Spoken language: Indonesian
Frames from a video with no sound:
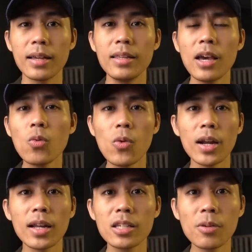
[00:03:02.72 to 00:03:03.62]
yang
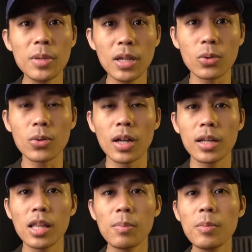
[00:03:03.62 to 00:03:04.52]
warnanya biru
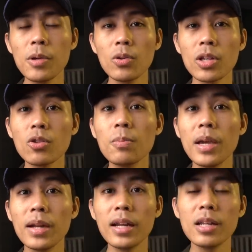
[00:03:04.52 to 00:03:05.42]
tapi birunya tuh
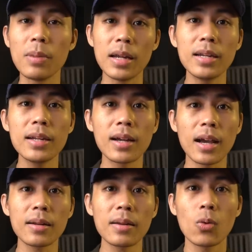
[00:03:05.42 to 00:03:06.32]
beda dibanding
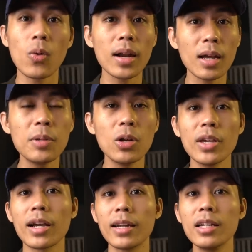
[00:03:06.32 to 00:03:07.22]
dengan warna biru
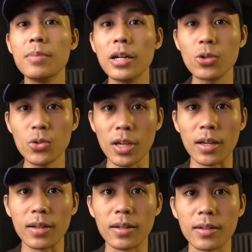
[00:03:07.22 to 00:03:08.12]
yang ada di bajunya.
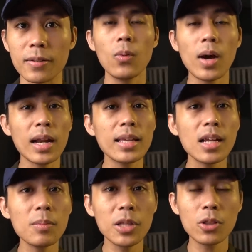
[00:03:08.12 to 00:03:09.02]

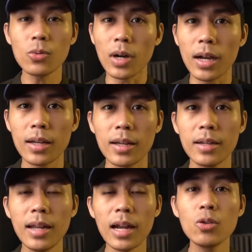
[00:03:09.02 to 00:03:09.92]
Warnanya lebih tua
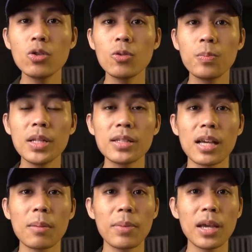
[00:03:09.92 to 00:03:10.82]
dan nutupin
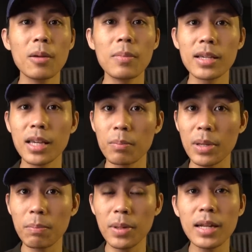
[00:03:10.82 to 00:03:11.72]
sampai ke bagian
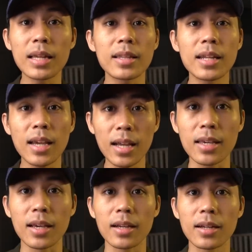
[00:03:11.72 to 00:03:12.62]
pipi dan
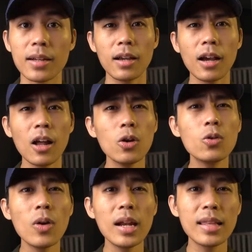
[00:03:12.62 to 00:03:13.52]
telinganya. Kalau
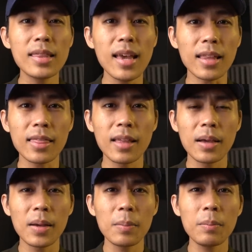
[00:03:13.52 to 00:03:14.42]
gue lihat-lihat,
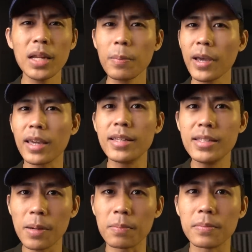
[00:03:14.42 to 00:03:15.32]
mirip kayak
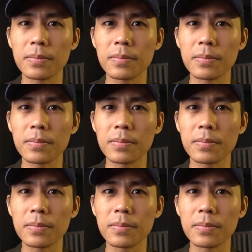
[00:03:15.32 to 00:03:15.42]
hijab.